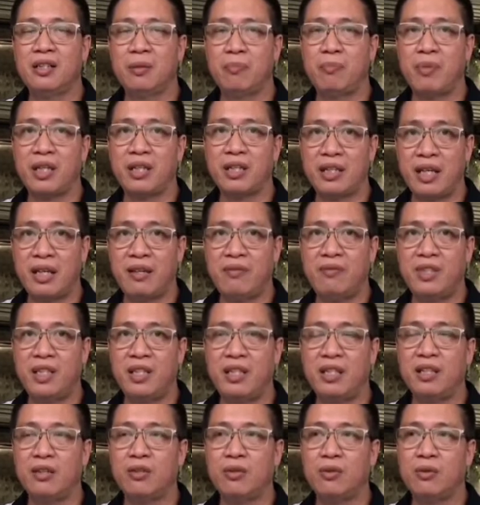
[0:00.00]
sa pag-drive
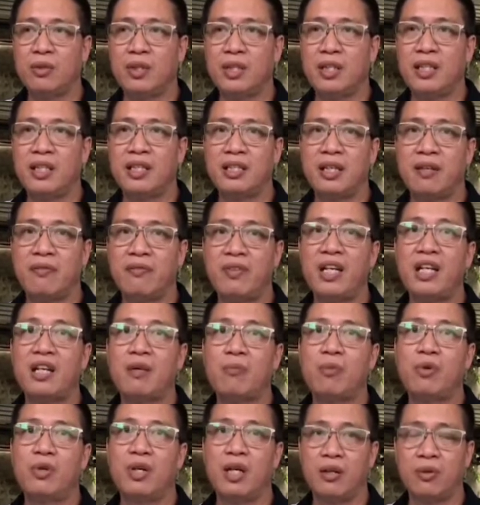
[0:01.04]
sini kung hindi sa
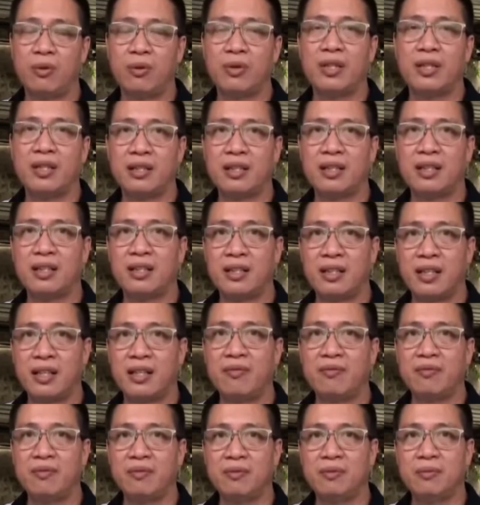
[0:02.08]
available ako gid ang
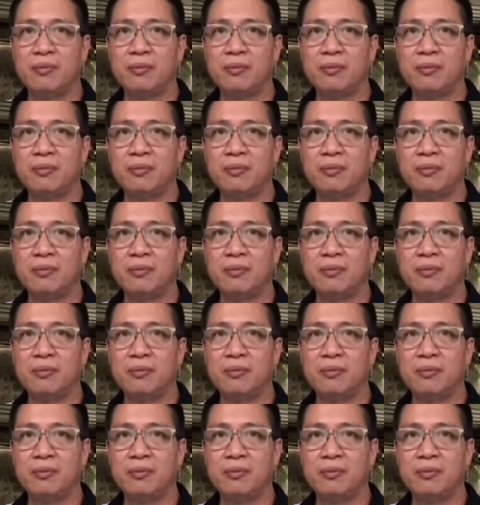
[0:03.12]
naga-drive.